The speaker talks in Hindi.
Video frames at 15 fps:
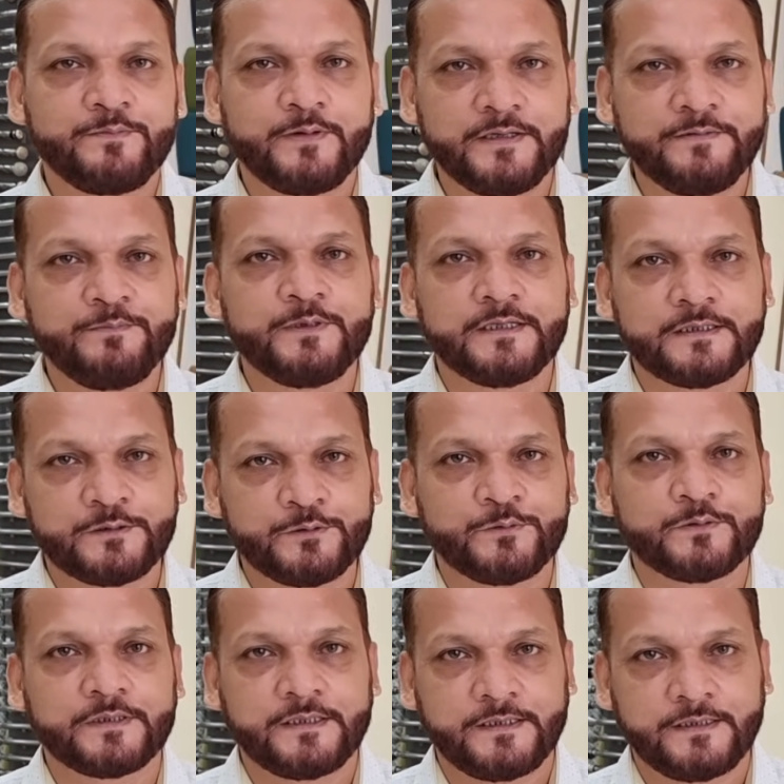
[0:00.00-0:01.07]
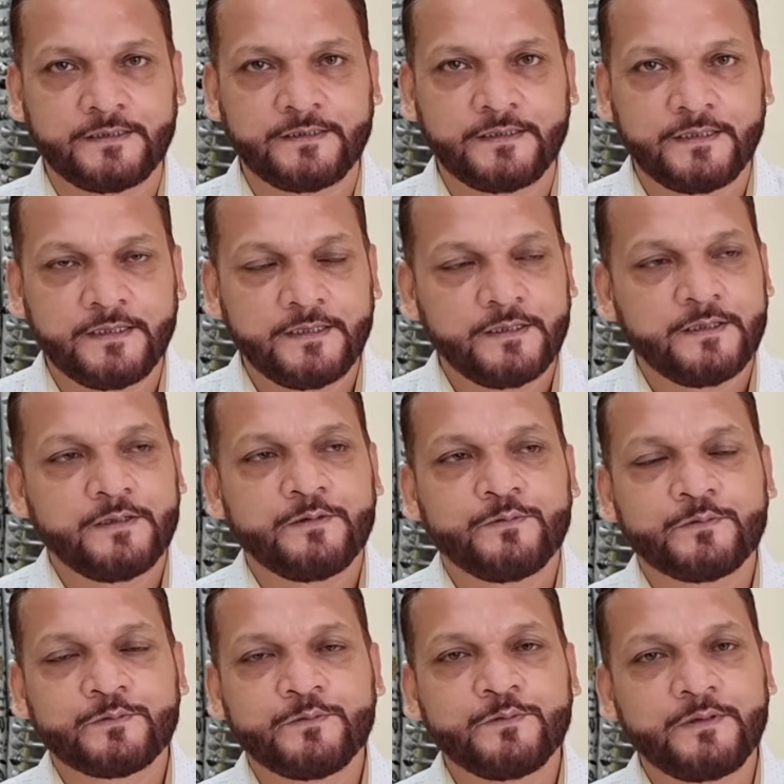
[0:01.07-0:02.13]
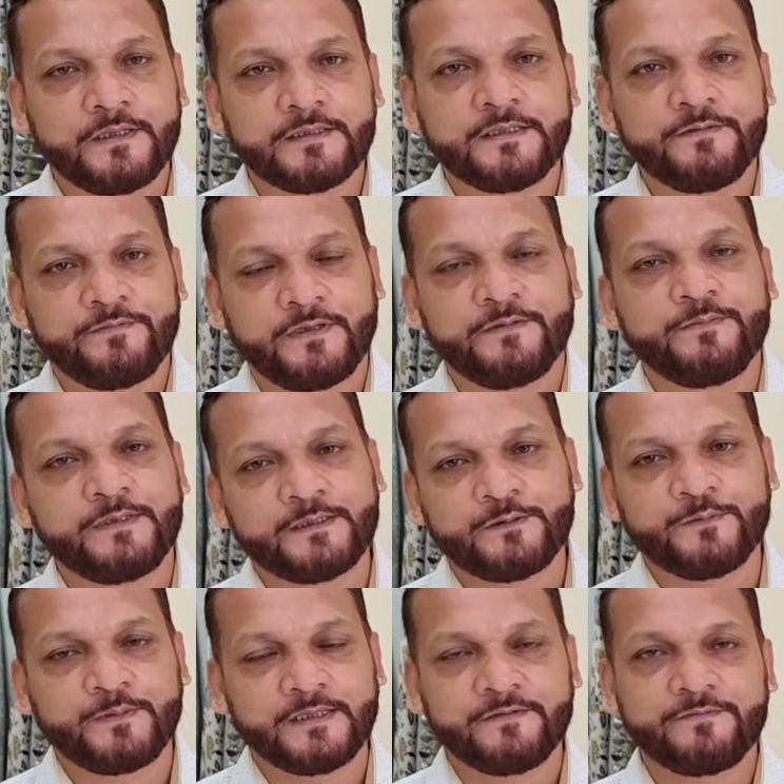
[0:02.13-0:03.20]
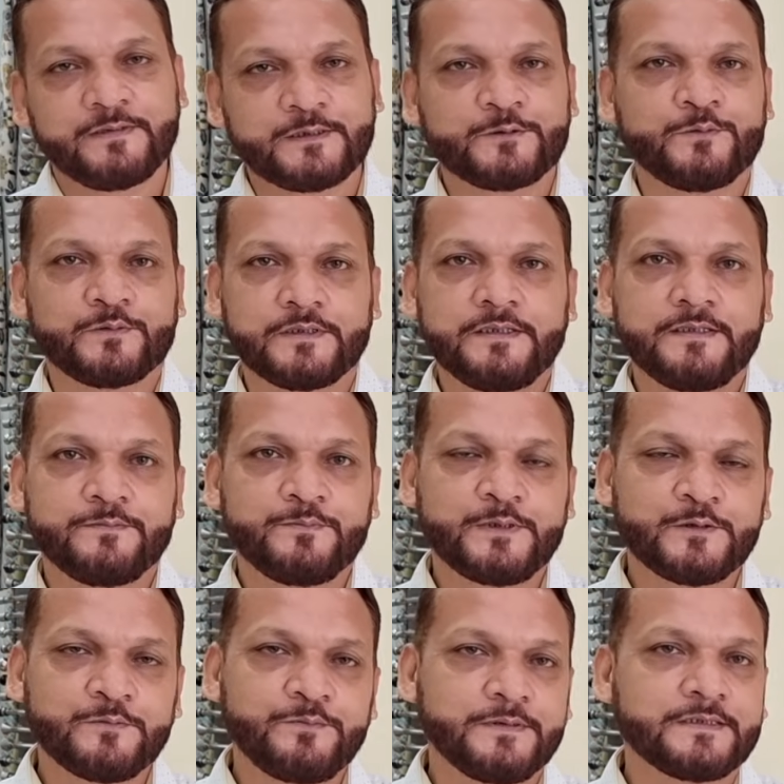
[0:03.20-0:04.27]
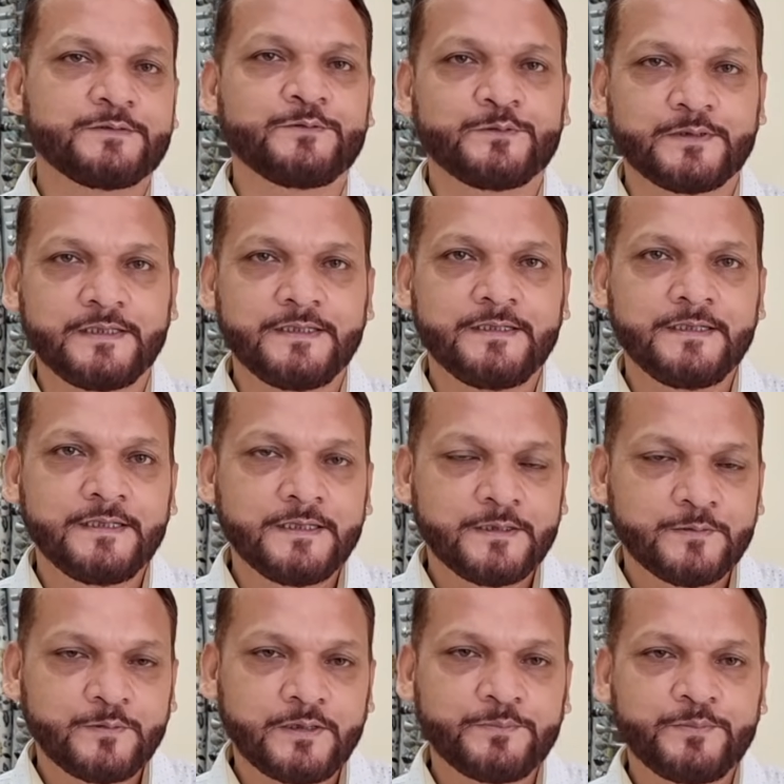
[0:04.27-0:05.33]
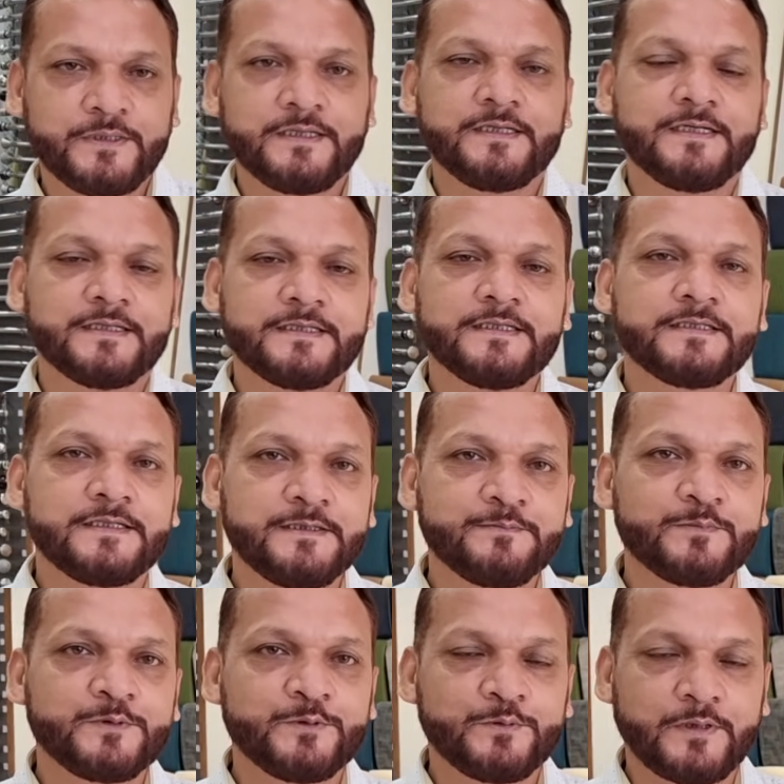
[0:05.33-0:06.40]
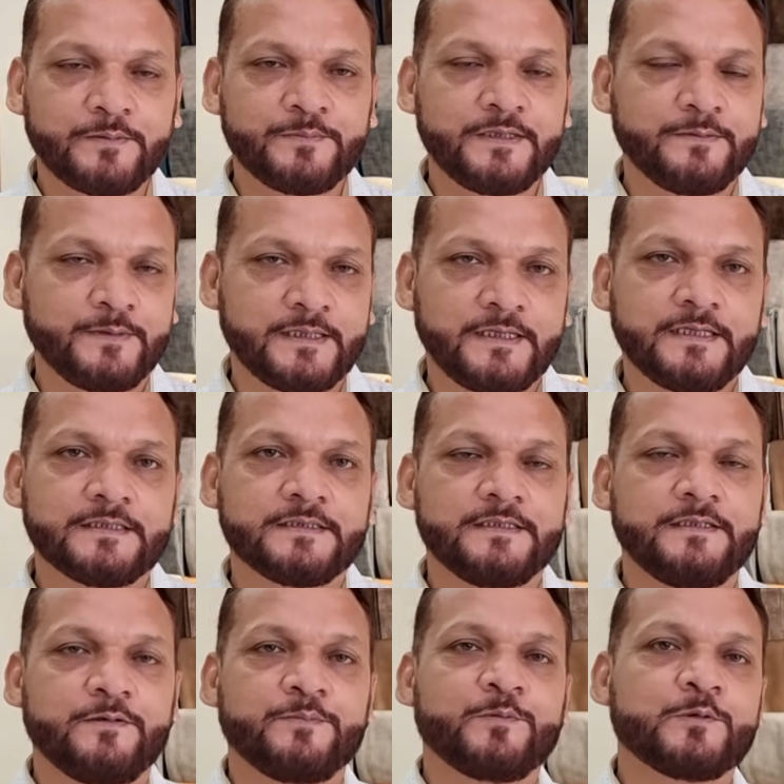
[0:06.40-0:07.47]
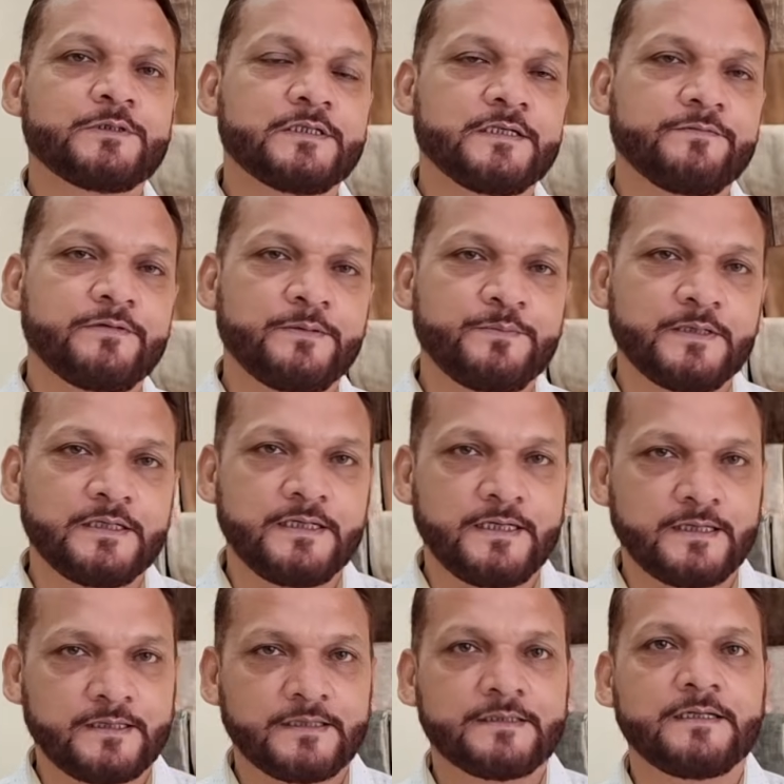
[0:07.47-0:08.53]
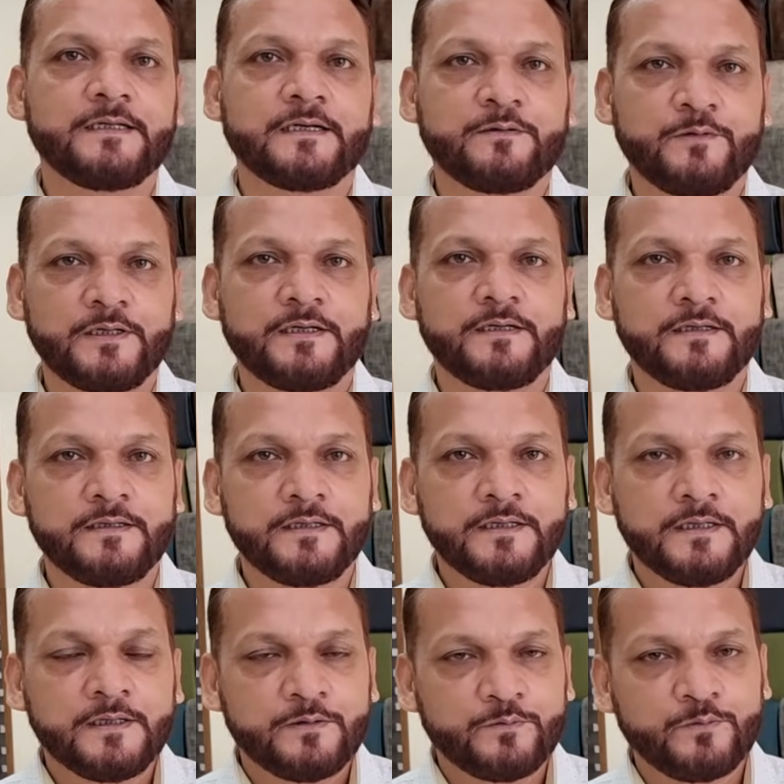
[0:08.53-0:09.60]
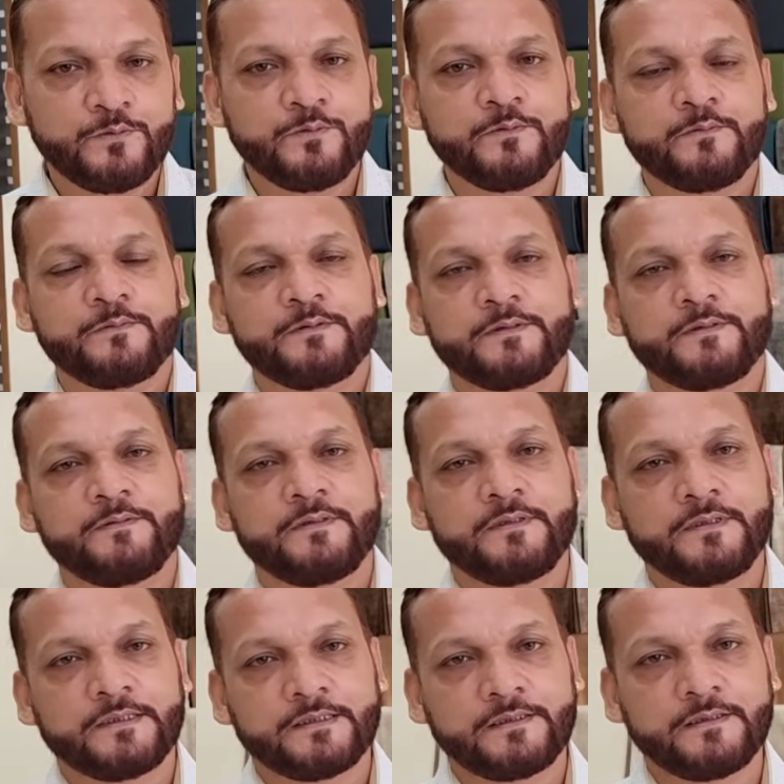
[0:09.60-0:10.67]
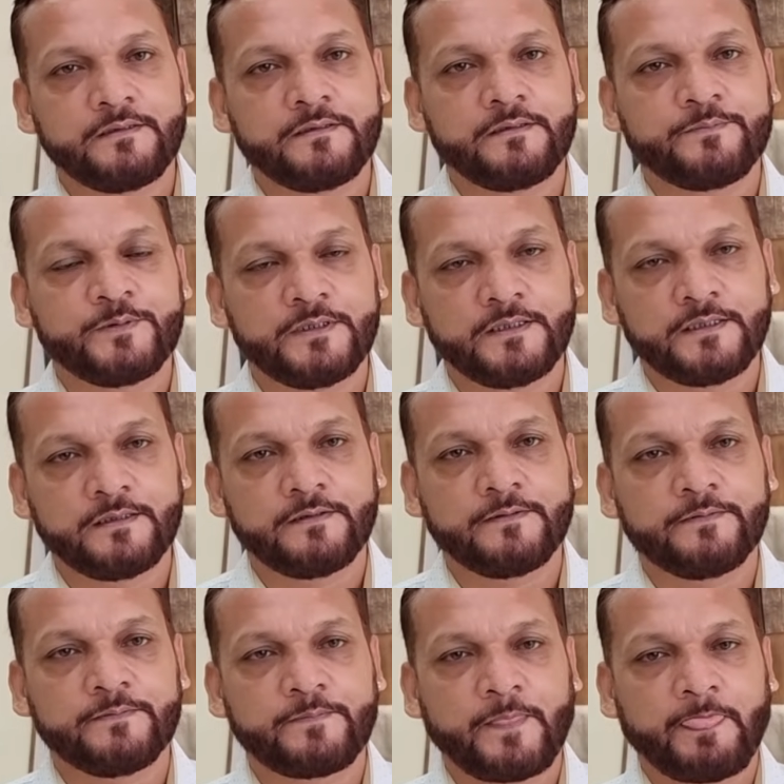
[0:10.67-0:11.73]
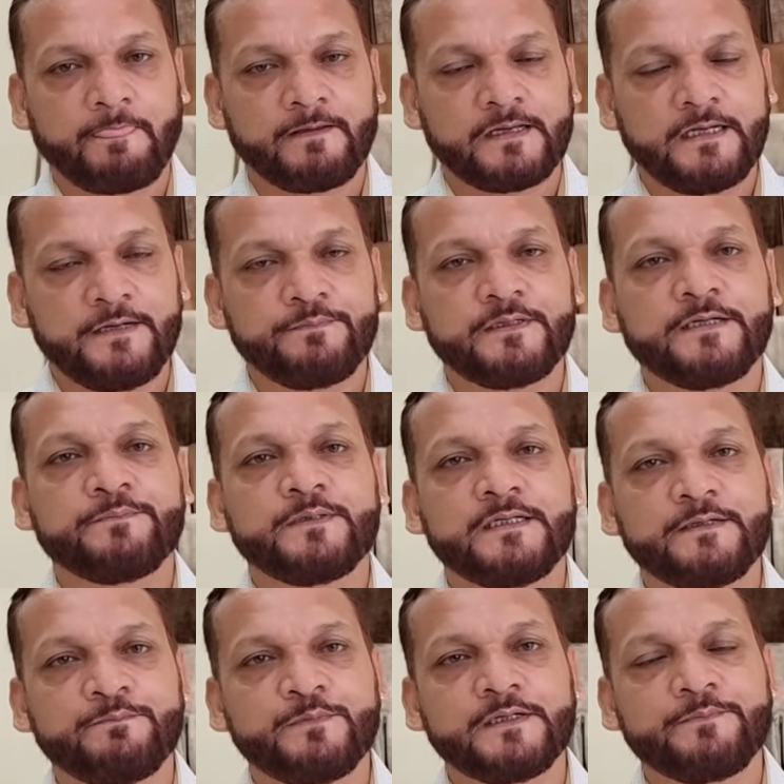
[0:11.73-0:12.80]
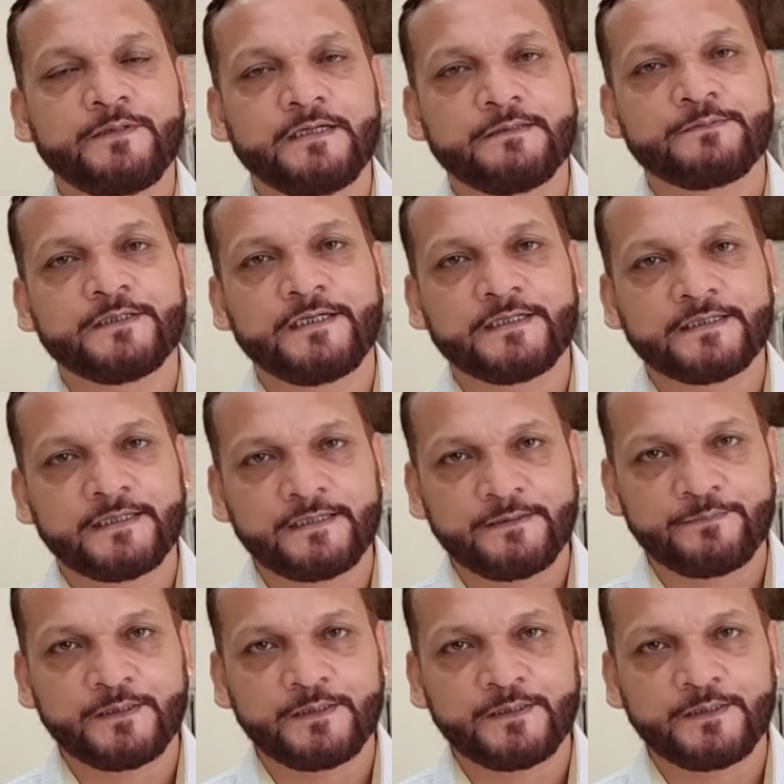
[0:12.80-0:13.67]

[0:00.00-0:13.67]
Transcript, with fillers: फाइव विनर जो होंगे हम्म। उनको लकी फाइव विनर तो हमारे फिक्स होंगे बट वो फिक्स होंगे अपने घर की थीम जो आपने हमारे यहाँ से अपोस्टिका फैब्रिक लिया है कटन लगवाया है वो अपना क्लैप ट्रैप के नंबर पे आप सेंड करें